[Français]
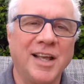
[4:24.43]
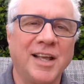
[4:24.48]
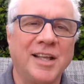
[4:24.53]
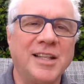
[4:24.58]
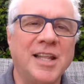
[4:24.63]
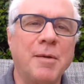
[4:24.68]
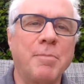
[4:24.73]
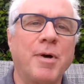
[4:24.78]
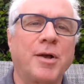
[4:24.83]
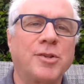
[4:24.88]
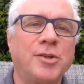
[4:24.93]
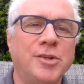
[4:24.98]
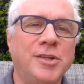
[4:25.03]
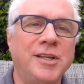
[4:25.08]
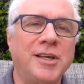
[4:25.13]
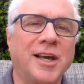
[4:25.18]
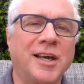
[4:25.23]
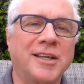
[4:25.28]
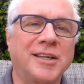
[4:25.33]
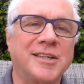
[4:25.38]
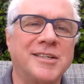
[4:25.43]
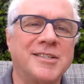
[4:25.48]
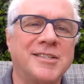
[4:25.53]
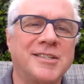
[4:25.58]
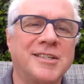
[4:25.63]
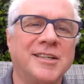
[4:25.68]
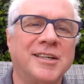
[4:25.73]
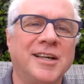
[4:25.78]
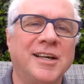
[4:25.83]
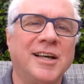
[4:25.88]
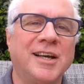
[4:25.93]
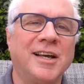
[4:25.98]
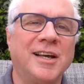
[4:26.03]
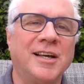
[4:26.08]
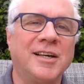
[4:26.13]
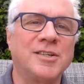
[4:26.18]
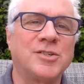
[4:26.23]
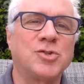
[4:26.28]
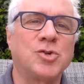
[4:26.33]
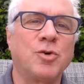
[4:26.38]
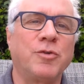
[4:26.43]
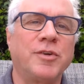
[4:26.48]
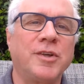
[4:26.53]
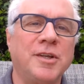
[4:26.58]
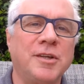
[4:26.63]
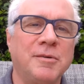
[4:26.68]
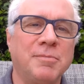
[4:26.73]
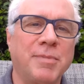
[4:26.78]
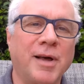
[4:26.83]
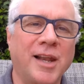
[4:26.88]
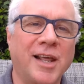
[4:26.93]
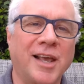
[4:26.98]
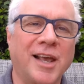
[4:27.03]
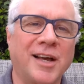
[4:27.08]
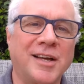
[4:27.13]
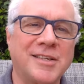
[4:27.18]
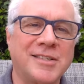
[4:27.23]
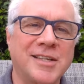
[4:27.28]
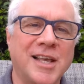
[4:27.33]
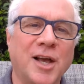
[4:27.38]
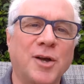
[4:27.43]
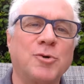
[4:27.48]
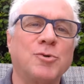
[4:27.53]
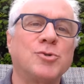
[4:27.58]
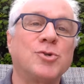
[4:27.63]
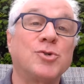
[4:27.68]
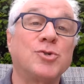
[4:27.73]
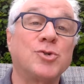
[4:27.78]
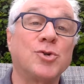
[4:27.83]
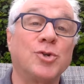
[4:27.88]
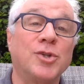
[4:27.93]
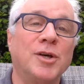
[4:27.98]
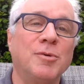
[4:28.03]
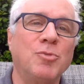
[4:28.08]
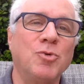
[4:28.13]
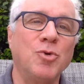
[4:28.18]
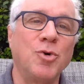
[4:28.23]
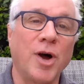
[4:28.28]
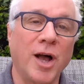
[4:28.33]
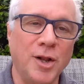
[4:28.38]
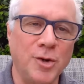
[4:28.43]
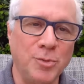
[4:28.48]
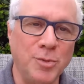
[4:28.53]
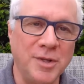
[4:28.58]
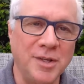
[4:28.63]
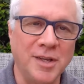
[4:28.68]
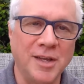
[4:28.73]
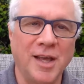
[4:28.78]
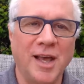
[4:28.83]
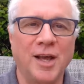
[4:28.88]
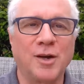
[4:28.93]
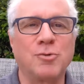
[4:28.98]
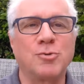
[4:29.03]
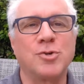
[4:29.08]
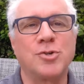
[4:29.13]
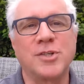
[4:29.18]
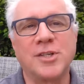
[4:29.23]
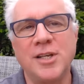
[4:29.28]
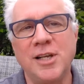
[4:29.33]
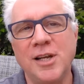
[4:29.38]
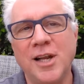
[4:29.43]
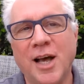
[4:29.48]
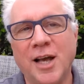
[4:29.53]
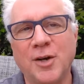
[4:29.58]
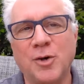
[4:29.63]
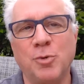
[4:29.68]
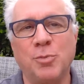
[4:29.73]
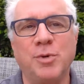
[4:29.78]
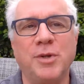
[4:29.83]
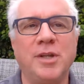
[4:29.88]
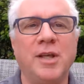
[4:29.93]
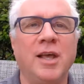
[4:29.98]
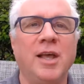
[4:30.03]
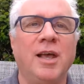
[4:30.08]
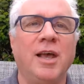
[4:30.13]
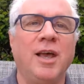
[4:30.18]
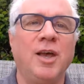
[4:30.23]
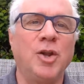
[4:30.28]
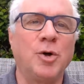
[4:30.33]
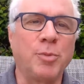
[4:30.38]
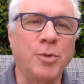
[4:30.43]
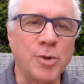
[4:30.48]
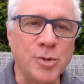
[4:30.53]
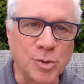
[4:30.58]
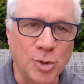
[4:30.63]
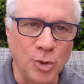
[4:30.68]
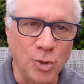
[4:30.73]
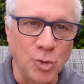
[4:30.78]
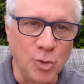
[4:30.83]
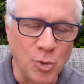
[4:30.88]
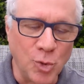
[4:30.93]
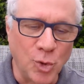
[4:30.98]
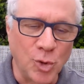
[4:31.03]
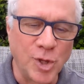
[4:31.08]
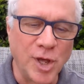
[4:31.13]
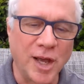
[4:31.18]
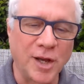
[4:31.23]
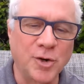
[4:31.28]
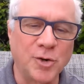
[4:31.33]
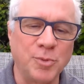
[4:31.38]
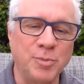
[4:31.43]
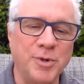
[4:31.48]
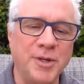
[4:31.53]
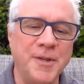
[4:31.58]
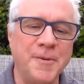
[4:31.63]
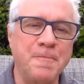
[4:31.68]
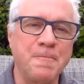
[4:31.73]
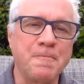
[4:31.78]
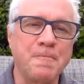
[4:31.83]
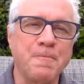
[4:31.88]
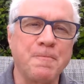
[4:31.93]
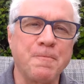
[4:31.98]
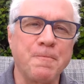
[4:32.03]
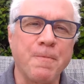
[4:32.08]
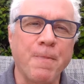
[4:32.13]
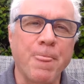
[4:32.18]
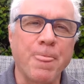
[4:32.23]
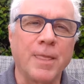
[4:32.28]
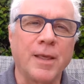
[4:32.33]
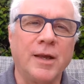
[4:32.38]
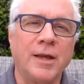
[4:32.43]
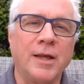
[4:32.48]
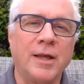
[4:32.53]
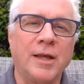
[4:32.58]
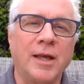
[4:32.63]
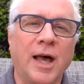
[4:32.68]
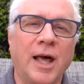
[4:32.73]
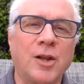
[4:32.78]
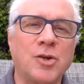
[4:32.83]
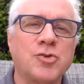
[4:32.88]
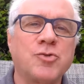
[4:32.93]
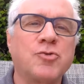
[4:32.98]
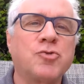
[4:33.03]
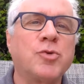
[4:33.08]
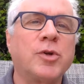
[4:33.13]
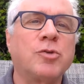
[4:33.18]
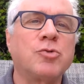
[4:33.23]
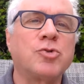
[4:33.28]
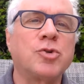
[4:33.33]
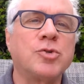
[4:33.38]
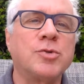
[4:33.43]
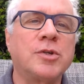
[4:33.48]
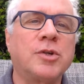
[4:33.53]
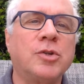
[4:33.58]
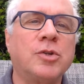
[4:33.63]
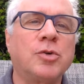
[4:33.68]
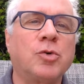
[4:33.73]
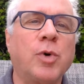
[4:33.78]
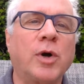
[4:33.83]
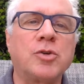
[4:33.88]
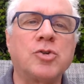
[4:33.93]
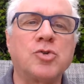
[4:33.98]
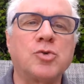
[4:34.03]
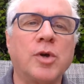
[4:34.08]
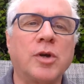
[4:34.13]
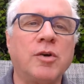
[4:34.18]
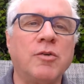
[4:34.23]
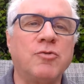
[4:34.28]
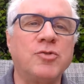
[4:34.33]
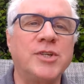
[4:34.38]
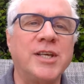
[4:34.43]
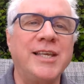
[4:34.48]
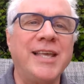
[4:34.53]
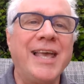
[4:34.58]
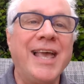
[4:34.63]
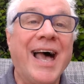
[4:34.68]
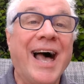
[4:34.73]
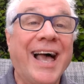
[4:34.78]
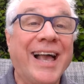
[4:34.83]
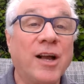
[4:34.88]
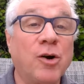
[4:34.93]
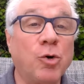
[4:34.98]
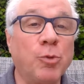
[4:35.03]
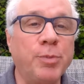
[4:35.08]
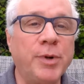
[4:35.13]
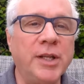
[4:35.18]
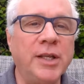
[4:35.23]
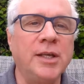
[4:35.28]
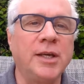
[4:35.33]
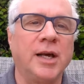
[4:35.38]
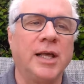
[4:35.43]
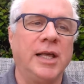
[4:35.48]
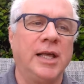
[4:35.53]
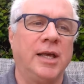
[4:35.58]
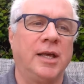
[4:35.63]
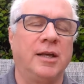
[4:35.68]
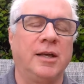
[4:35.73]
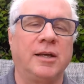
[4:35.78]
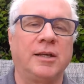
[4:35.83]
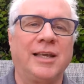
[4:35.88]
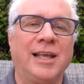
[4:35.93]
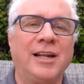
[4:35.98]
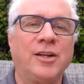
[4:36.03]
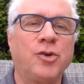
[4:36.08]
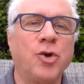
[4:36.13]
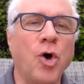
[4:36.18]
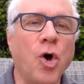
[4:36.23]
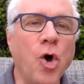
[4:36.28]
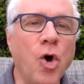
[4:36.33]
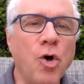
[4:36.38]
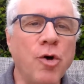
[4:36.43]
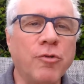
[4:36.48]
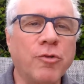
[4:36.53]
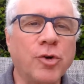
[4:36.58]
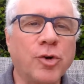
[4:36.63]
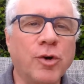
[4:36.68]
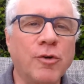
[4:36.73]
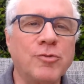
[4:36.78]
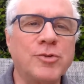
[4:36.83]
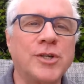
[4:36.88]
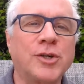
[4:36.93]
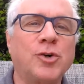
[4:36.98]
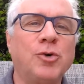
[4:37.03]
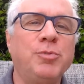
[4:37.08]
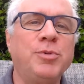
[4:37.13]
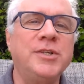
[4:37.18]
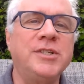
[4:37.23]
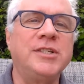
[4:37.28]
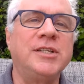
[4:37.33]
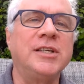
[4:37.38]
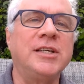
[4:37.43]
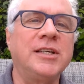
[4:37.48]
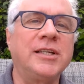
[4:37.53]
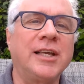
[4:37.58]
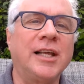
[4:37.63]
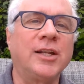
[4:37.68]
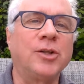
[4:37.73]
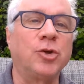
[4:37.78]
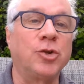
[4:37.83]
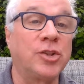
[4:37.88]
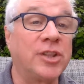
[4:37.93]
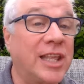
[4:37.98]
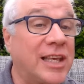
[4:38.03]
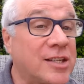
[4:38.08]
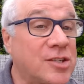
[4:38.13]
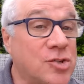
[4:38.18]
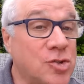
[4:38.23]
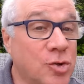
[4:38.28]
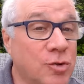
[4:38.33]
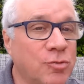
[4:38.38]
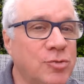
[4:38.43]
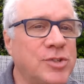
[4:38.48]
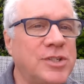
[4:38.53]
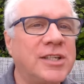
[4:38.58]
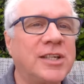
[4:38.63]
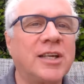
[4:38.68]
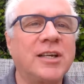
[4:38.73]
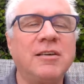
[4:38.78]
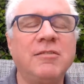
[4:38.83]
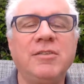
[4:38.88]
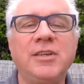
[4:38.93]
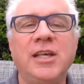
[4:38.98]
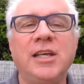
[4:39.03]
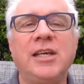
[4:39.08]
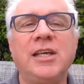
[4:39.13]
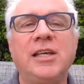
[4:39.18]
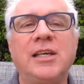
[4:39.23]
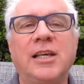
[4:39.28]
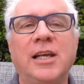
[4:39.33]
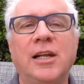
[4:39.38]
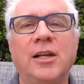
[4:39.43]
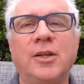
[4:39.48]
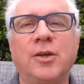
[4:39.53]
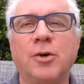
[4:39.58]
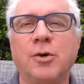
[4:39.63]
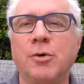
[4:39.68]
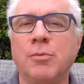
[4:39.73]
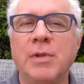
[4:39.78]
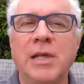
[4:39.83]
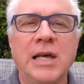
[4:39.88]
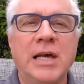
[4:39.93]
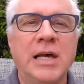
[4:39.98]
d'appartenir à Christ, euh, sauvé par la grâce, à cause de son amour à lui, à cause de ce qu'il a accompli, et non pas de ce que nous, on a accompli. Alors je vous souhaite aujourd'hui que de quoi que ce soit que vous ayez à accomplir, euh, quelques quelque que vous accomplissiez, quelques textes que vous écriviez, quelques